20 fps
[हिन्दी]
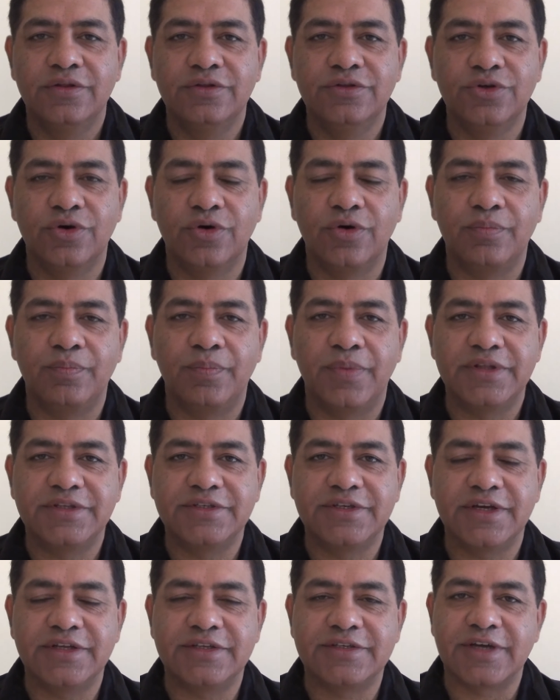जो
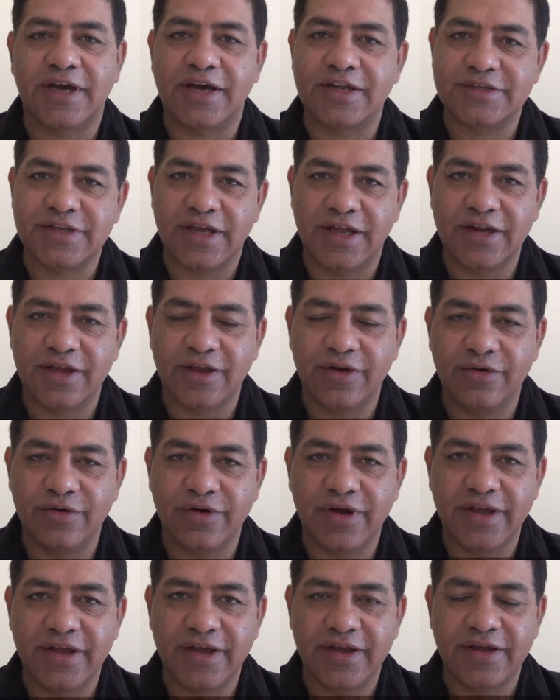बच्चे चार साल के
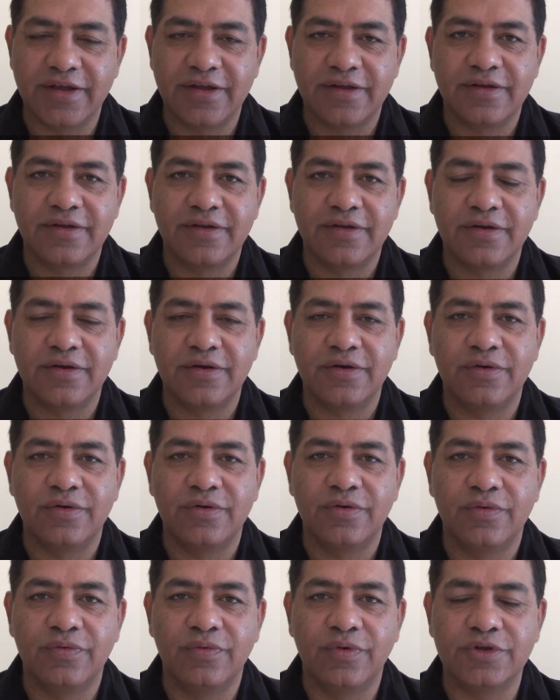हो गए हैं
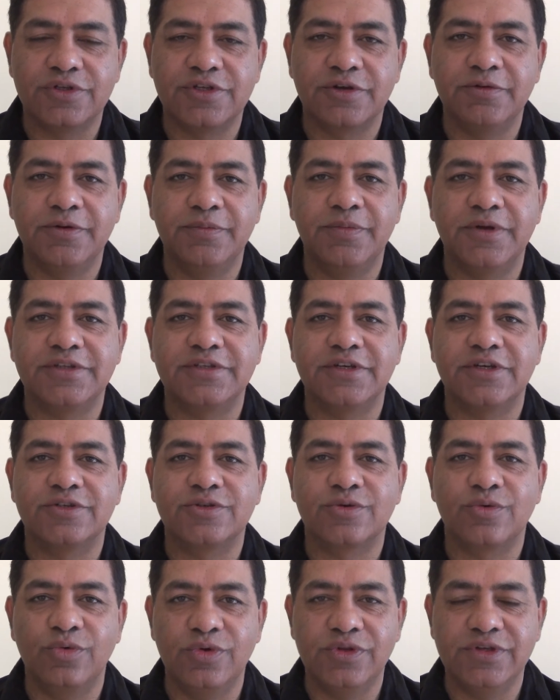वो सभी बच्चे
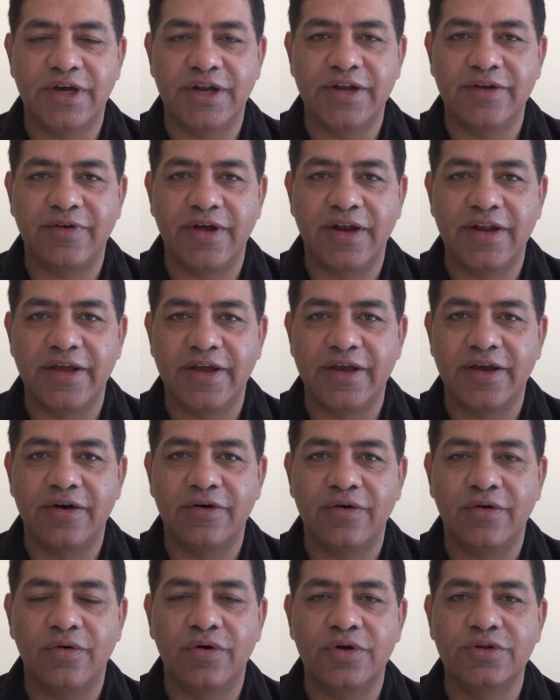स्कूल जाने वाले हैं
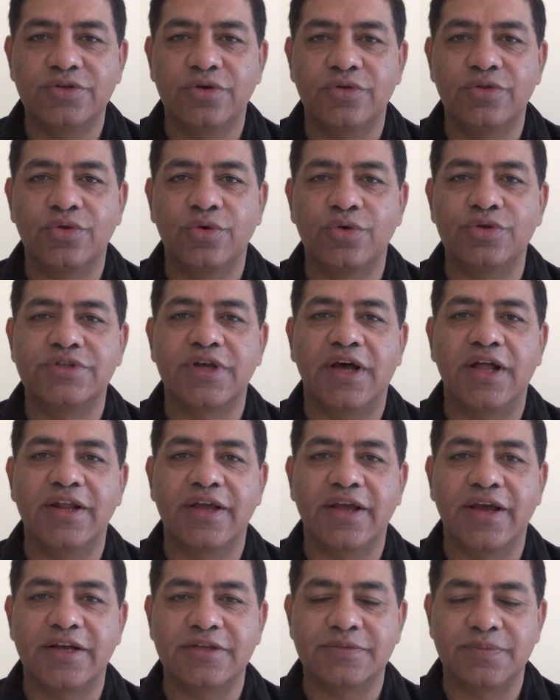और जो दो
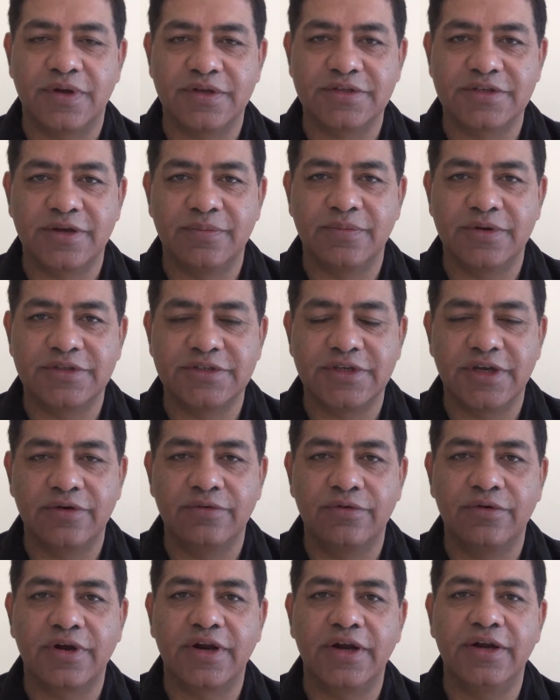साल के आसपास के बच्चे हैं
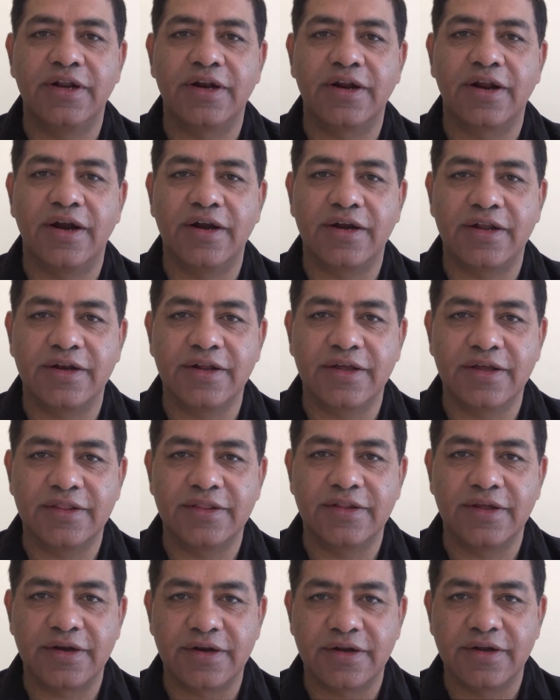वो किंडर के
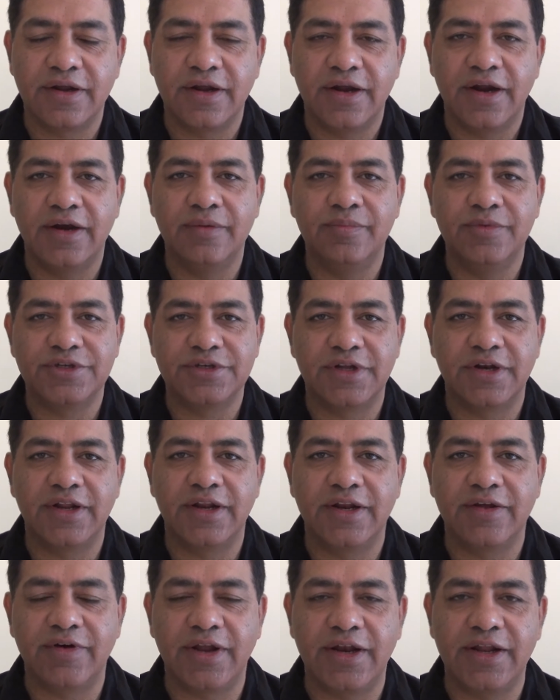अंदर एडमिशन
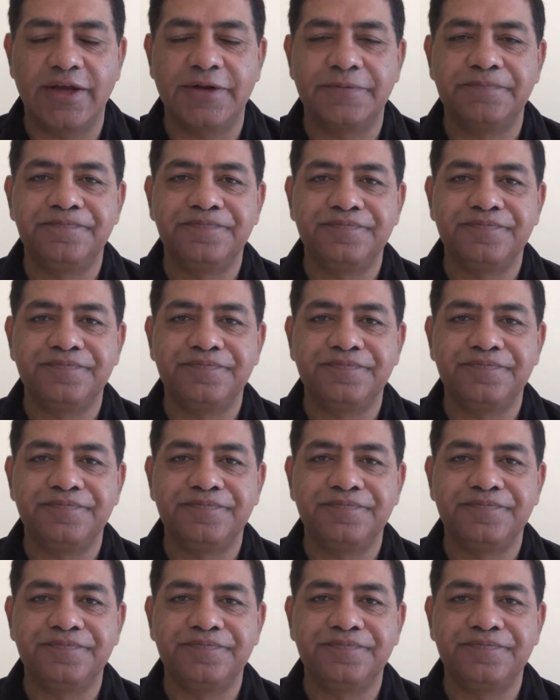लेने वाले हैं